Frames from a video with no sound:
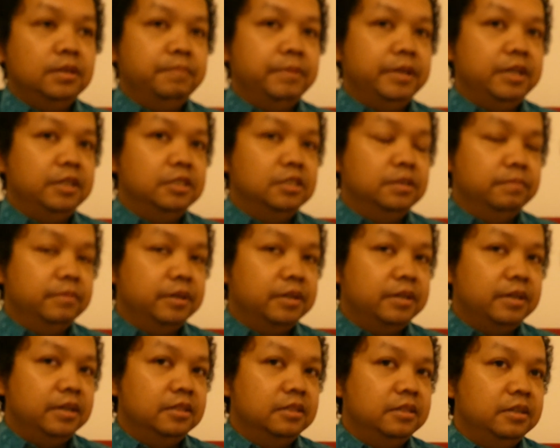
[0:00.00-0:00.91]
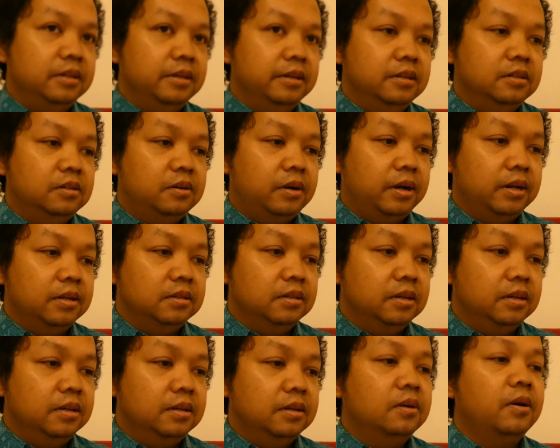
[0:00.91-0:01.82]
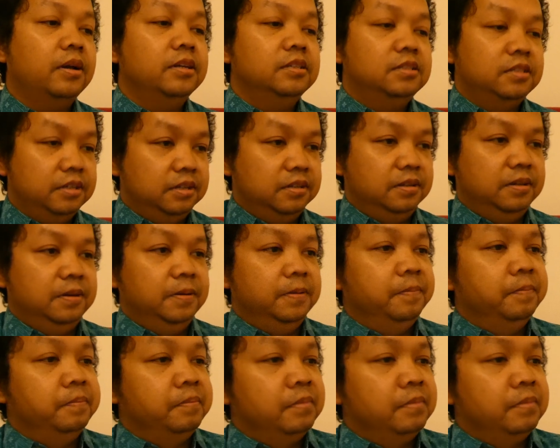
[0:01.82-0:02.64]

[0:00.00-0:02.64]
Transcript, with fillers: manajemen 88 Rising ya.